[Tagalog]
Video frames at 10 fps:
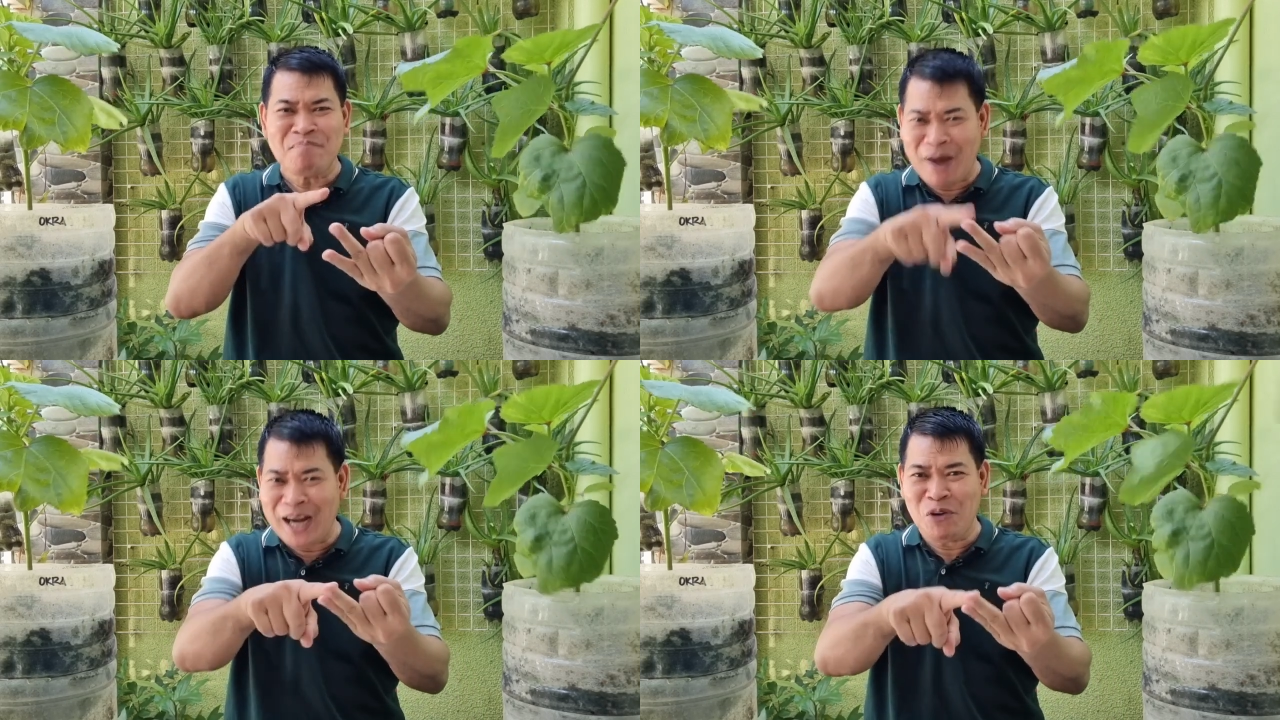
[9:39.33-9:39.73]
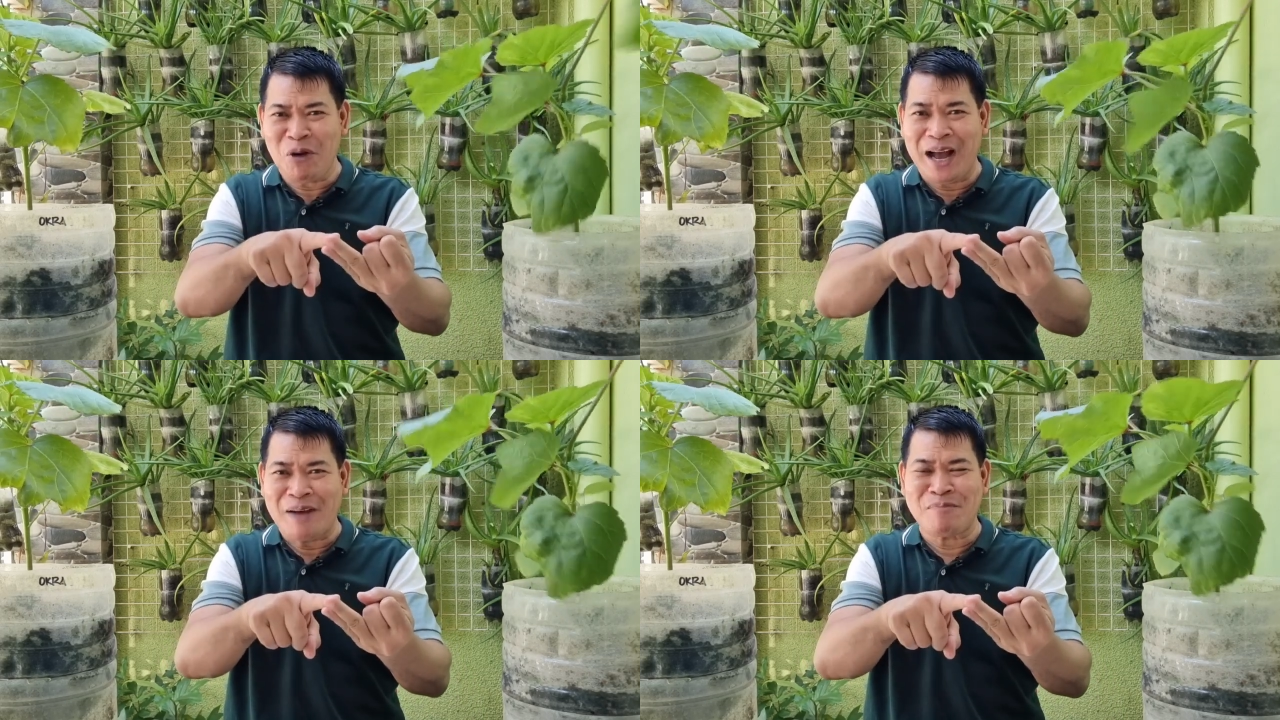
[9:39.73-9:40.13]

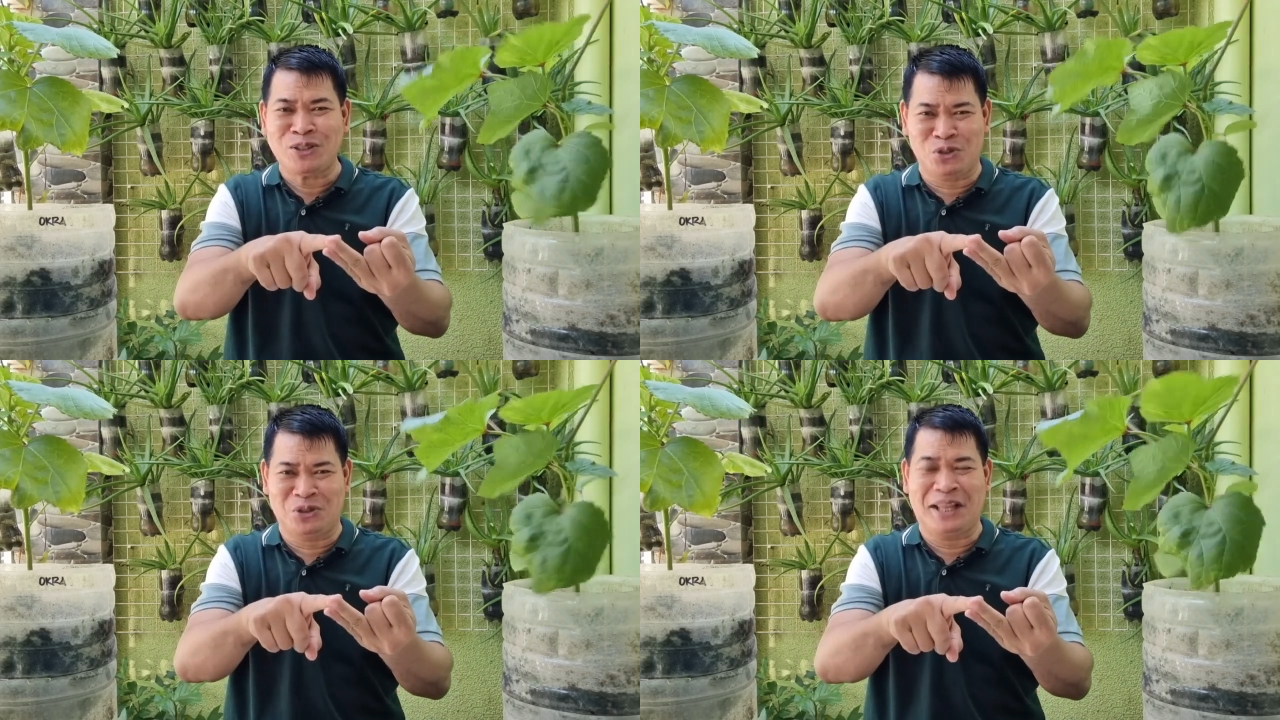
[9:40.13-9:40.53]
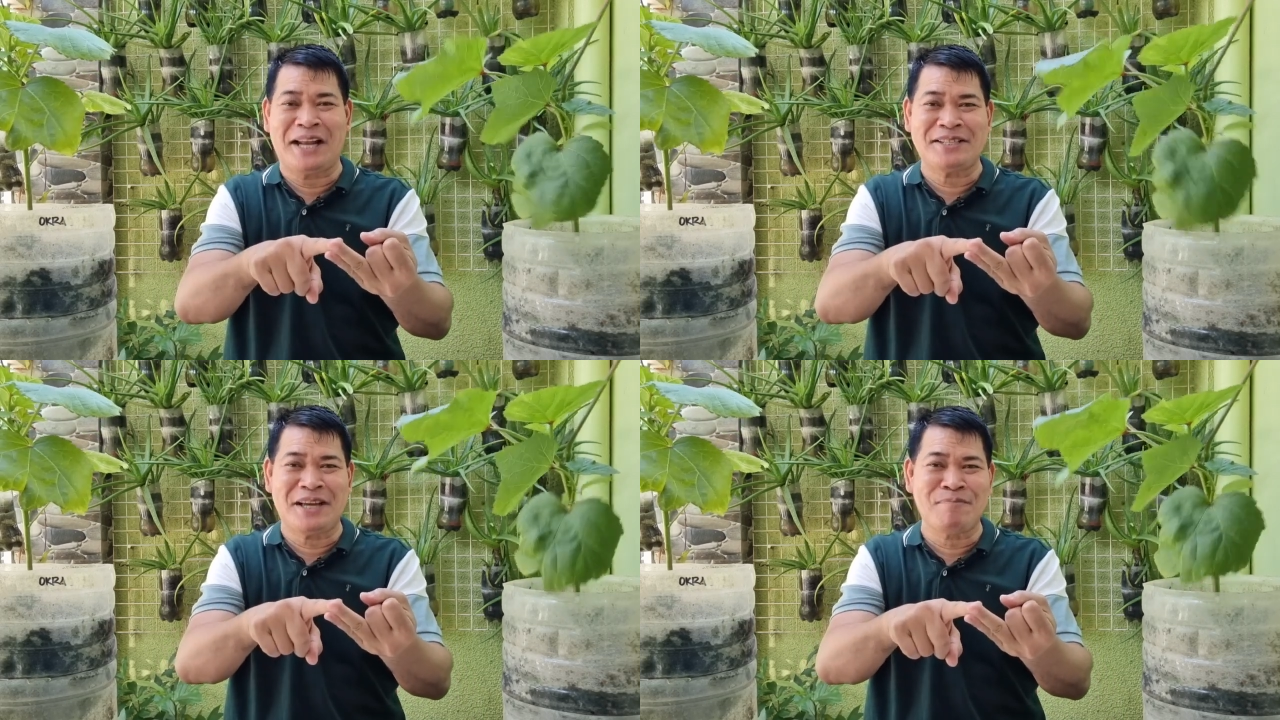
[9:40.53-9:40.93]
Pangalawa,
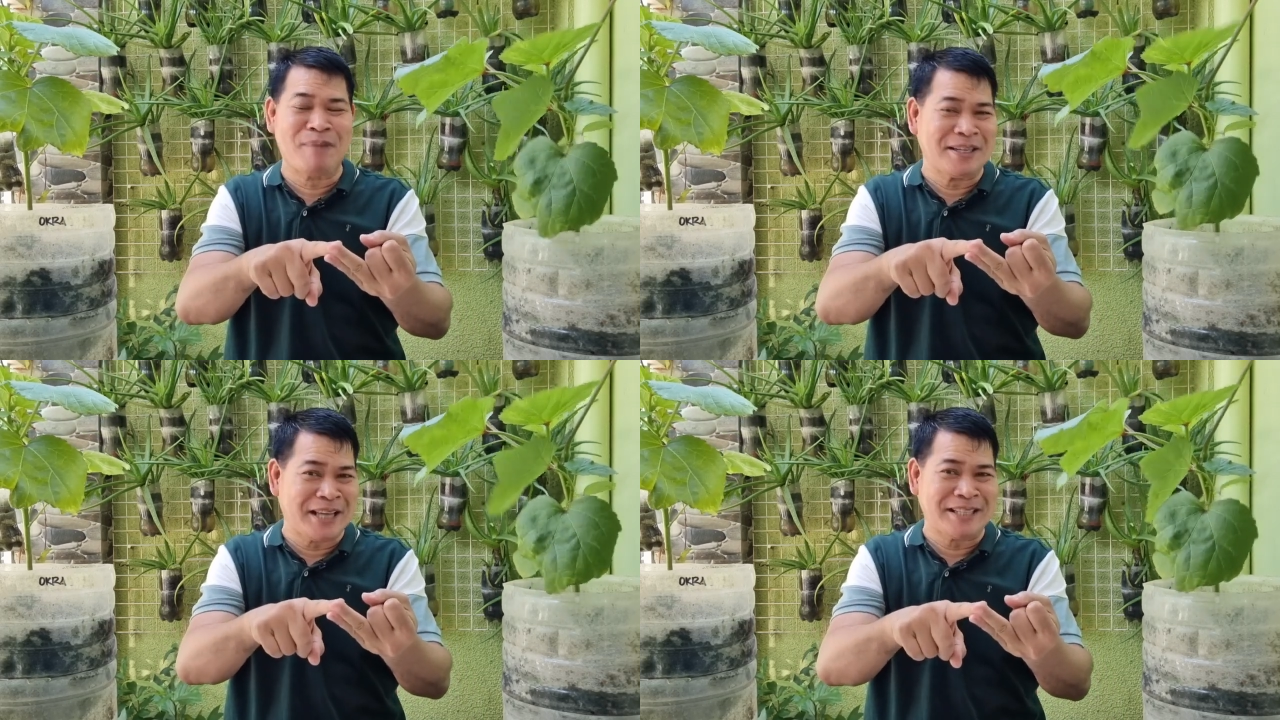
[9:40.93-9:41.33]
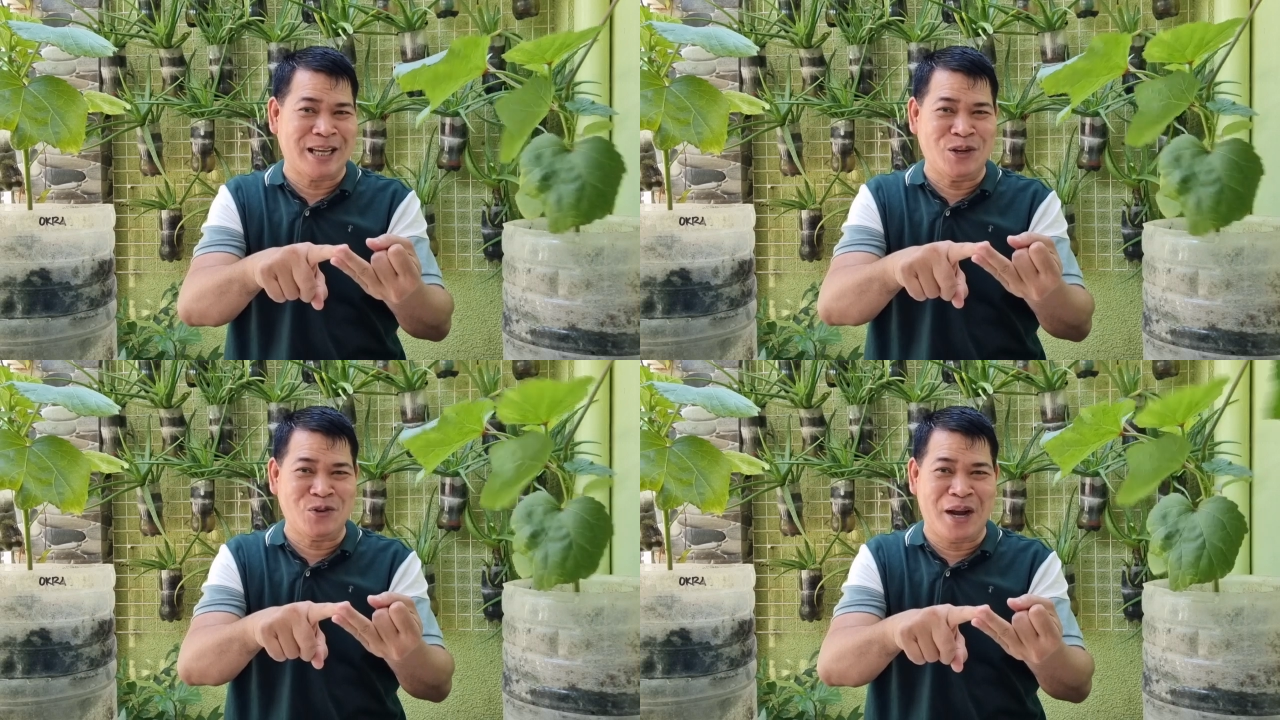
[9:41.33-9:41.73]
masustansyang
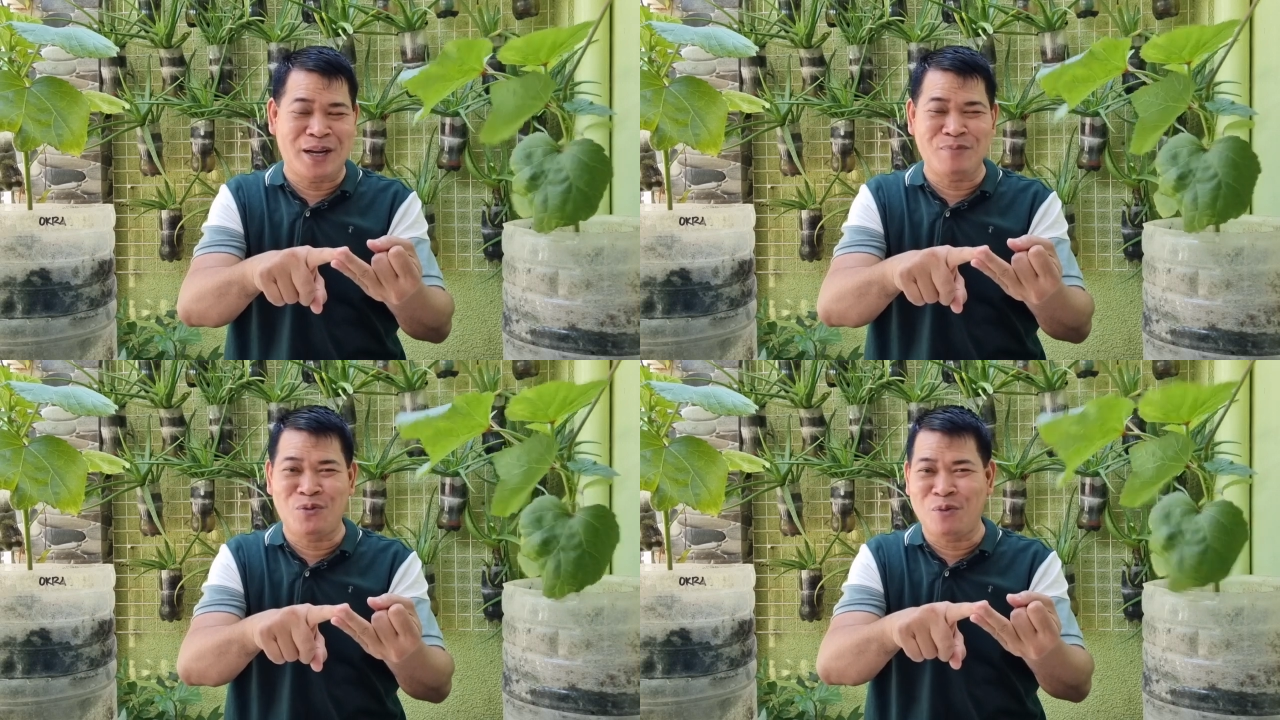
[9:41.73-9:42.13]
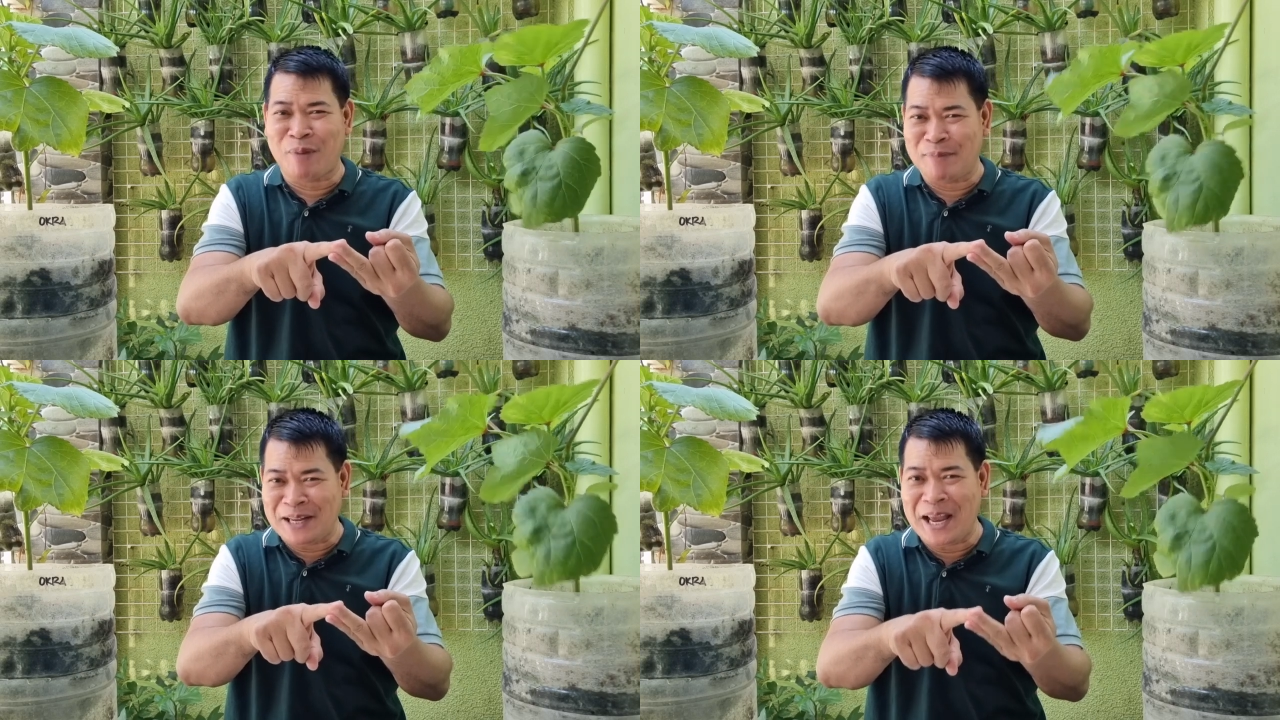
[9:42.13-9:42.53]
pagsasaluhan ng buong
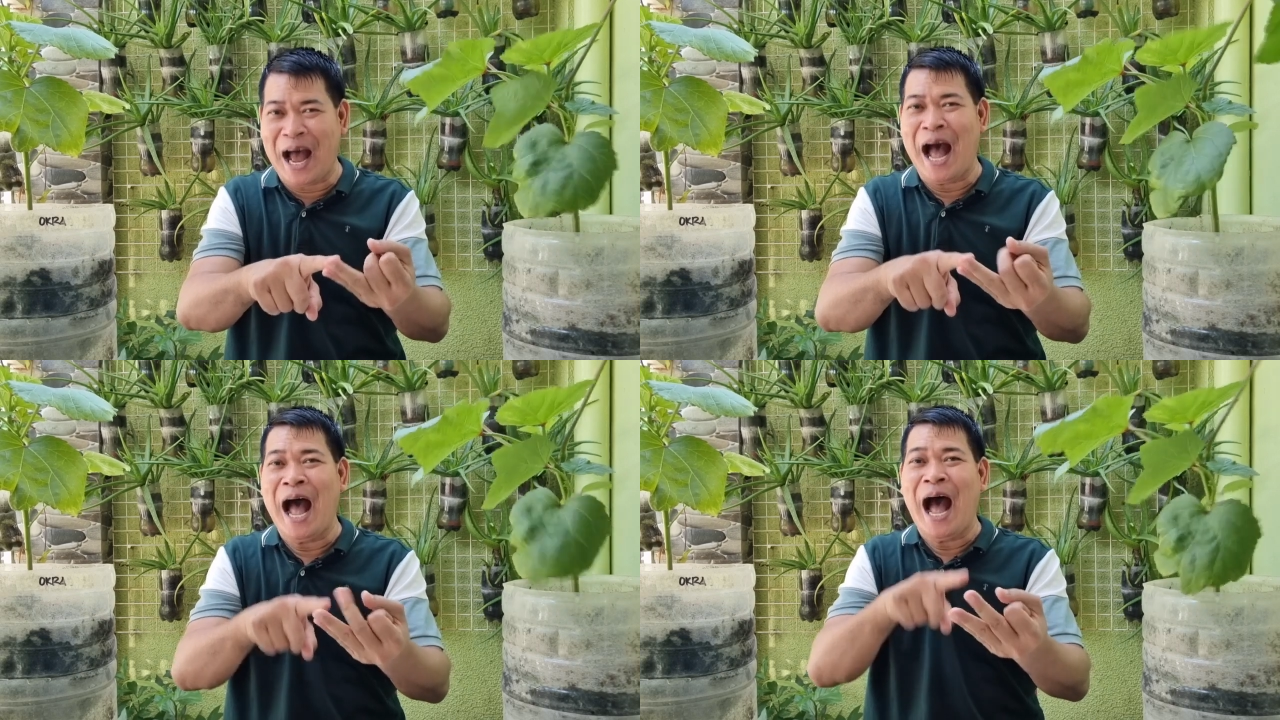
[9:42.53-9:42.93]
pamilya.